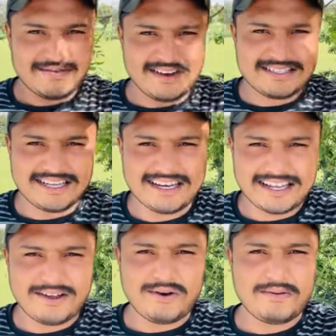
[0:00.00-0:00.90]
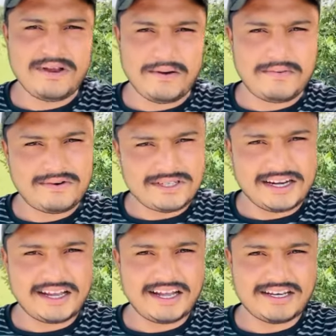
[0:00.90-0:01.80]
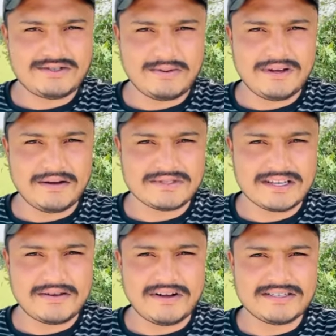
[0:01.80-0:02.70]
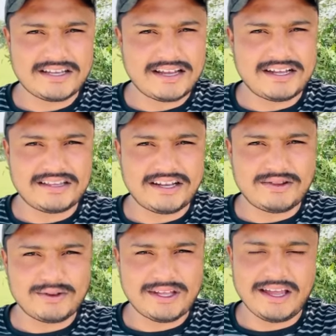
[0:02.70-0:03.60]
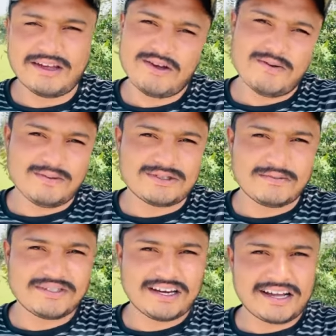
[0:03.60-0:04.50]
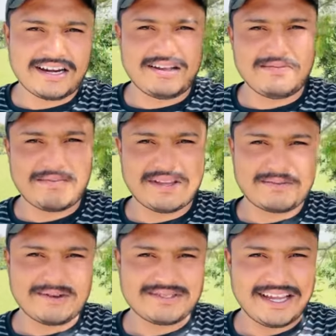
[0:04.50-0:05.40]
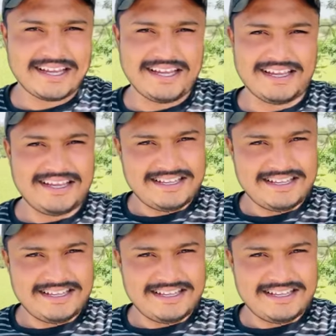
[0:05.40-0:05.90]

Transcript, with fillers: वहाँ चल के और भी आपको जानकारी जो भी हमसे वहाँ से एकत्रित होती है वो सब जानकारी हम आप तक पहुँचाएँगे